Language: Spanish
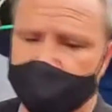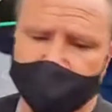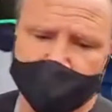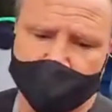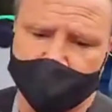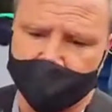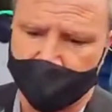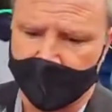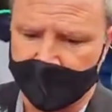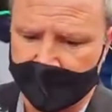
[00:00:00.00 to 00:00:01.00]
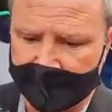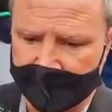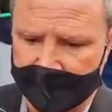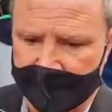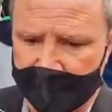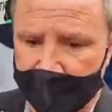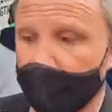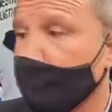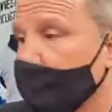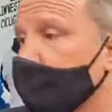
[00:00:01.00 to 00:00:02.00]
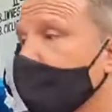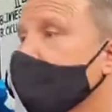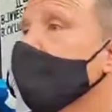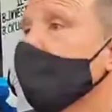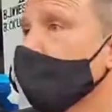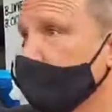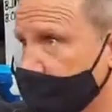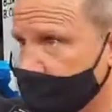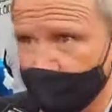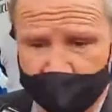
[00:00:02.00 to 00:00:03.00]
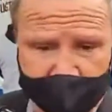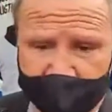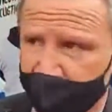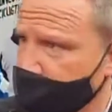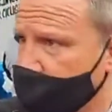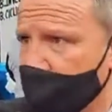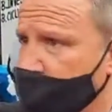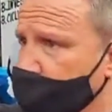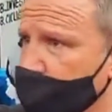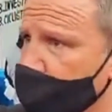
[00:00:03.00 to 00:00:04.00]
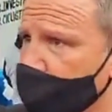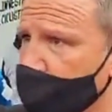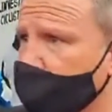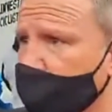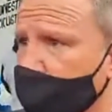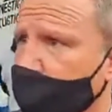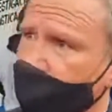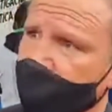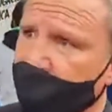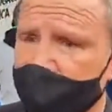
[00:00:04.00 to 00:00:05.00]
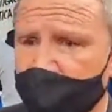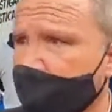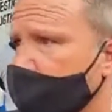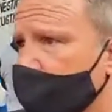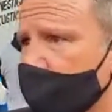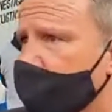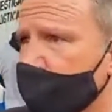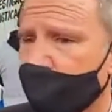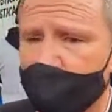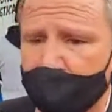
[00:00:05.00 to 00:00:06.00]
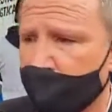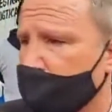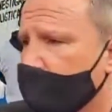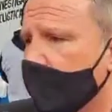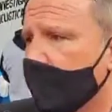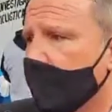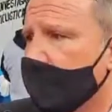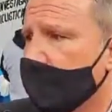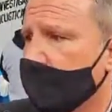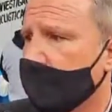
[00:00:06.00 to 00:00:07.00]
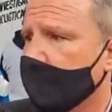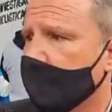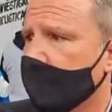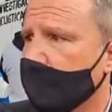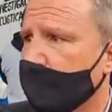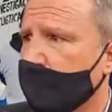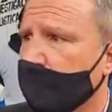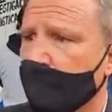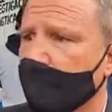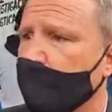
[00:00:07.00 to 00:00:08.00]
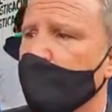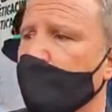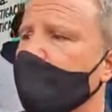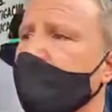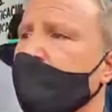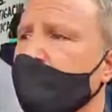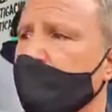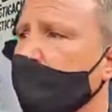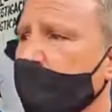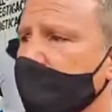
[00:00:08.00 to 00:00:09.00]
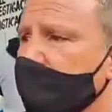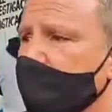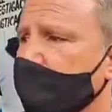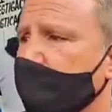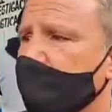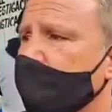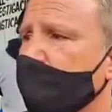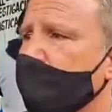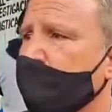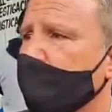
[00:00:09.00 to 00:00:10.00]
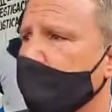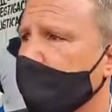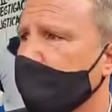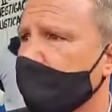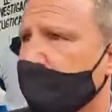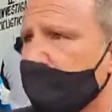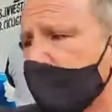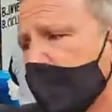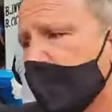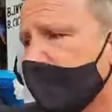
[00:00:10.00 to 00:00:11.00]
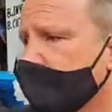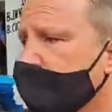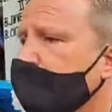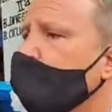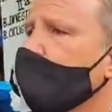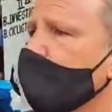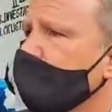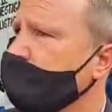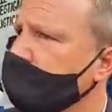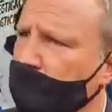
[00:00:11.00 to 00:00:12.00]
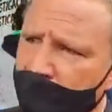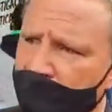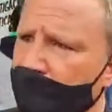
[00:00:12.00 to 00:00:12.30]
nosotros. Eh, yo ya me expresé también con el tema de la universidad, no estoy de acuerdo ni con los que estaban antes ni los que están ahora. Em, creo que vos puede ser ajeno a las situaciones que se han venido dando en la universidad, que tiene que haber una investigación y